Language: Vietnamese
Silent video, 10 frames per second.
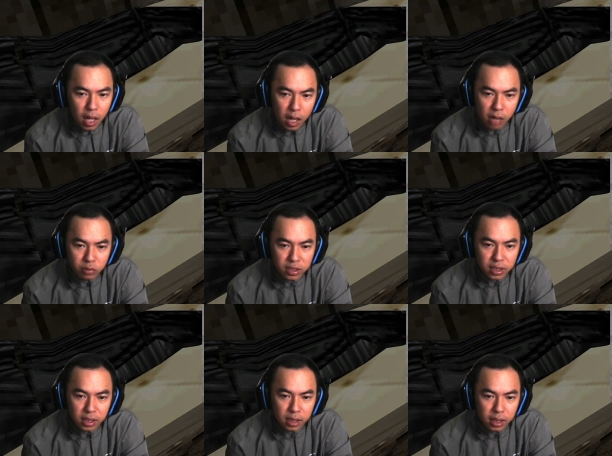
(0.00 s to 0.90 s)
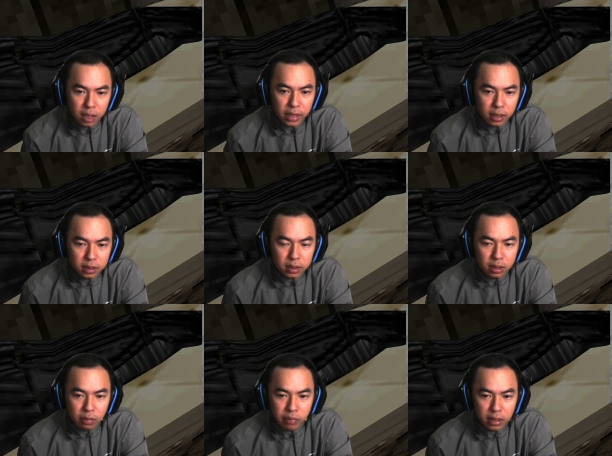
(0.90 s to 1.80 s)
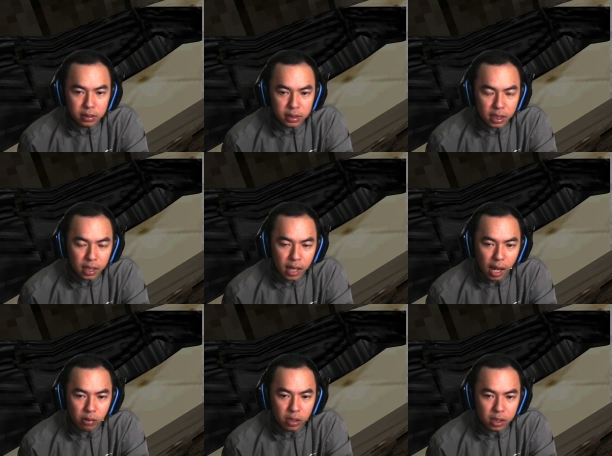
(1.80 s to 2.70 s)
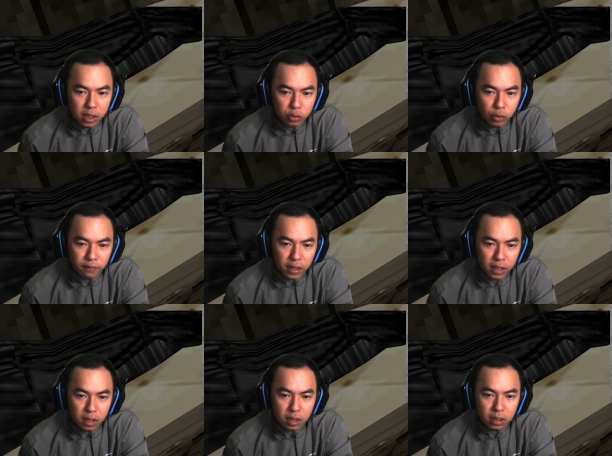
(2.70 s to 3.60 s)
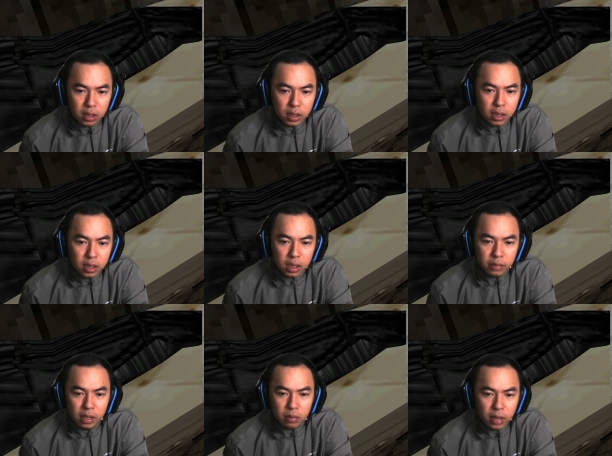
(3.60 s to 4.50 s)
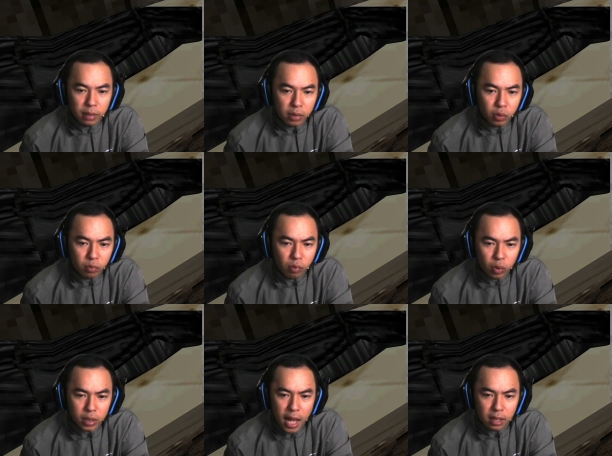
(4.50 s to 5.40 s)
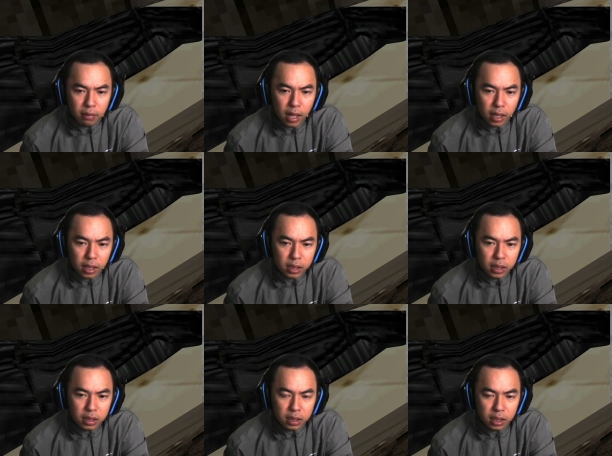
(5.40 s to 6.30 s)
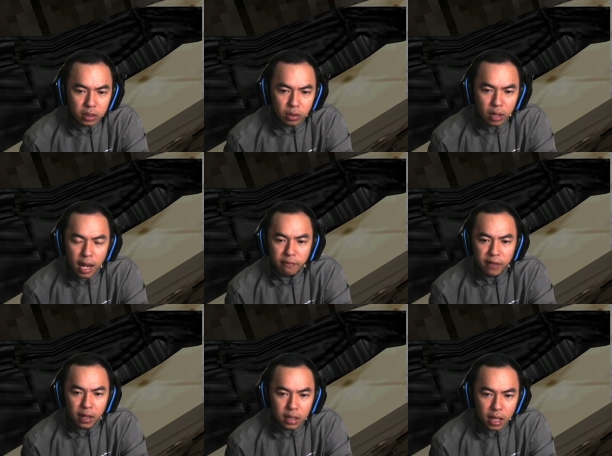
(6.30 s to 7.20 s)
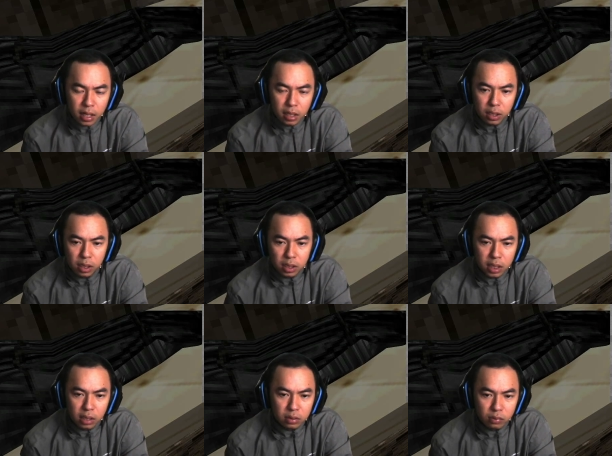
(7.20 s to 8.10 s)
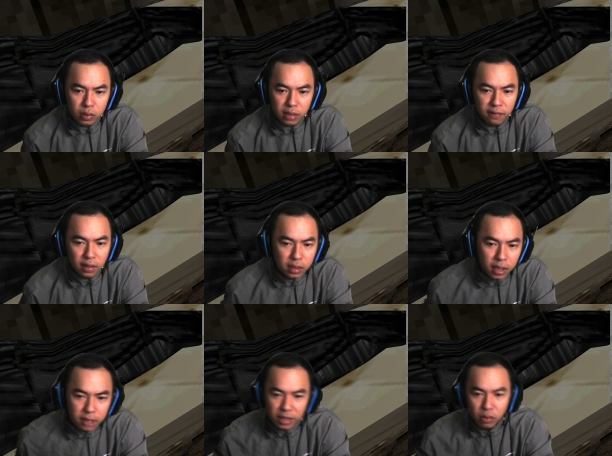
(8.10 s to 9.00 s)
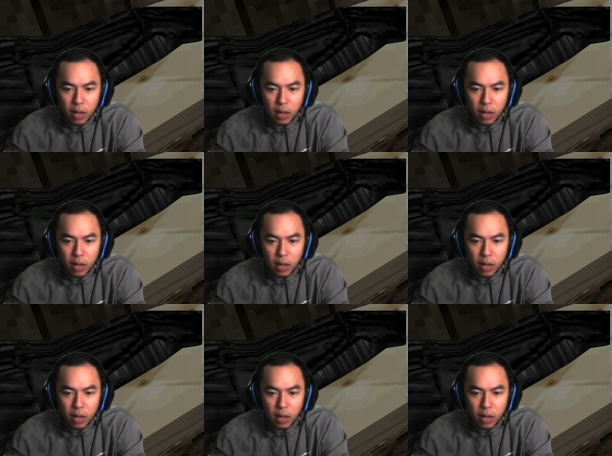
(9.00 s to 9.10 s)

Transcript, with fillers: arousing là cái gì đó biết, không biết, chắc là hào hứng hay là tuyệt vời gì đó. Nhưng mà không thể miêu, mô tả được bằng cái những gì tôi đã làm với hắn ta trên giường là sao? What the fuck, nghe gì